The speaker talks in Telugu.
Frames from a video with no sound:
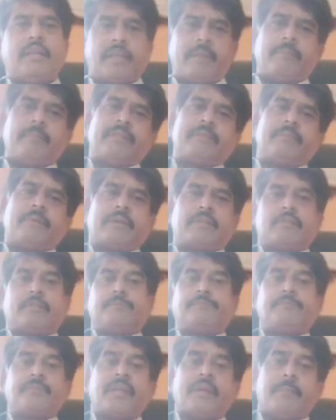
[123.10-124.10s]
ఇబ్బంది పడతాం
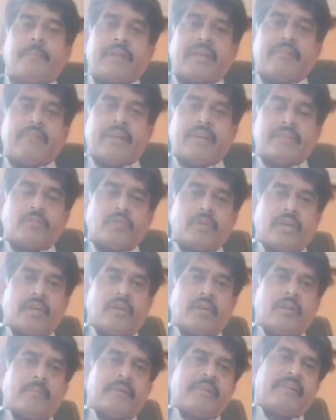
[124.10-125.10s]
పైగా
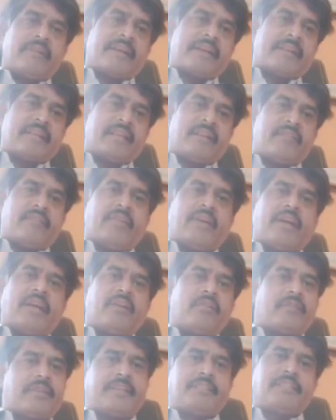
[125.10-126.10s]
వేసవకాలంలో మనం ఎక్కడికి వెళ్ళినా
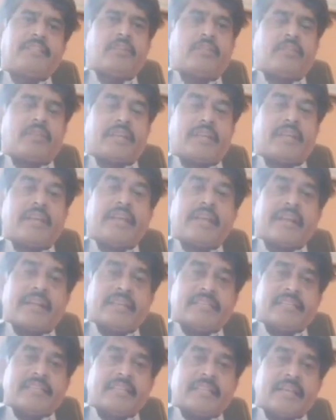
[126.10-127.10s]
ఫ్యాన్లు ఏసీలు ఉంటాయి
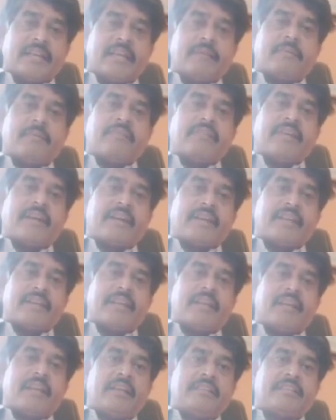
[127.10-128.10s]
కానీ శీతాకాలం మనం ఎక్కడికి
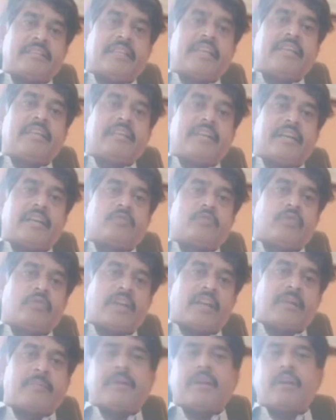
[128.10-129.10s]
వెళ్ళినా చలిని
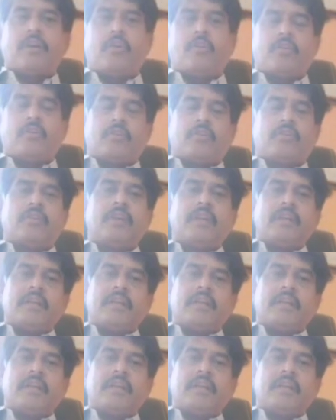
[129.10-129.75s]
కాచుకోవడానికి మట్టలు ఉండవు